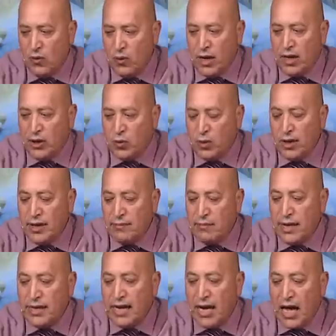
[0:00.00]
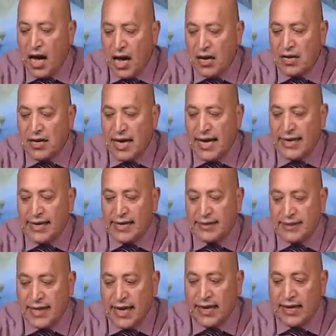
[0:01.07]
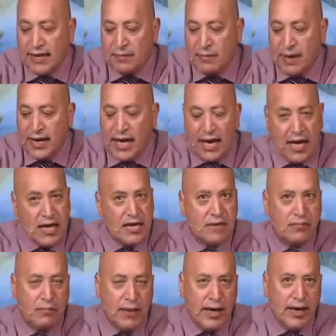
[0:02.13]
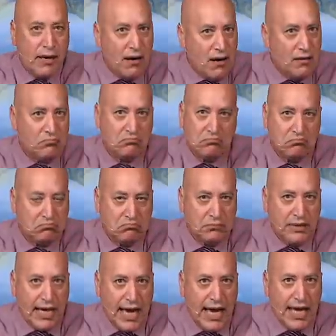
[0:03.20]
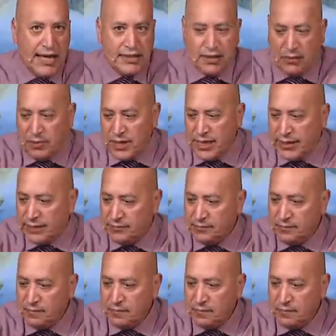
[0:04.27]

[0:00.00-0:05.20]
ولكل منا الحق ان يستخرج منها ما يراه حق طبيعي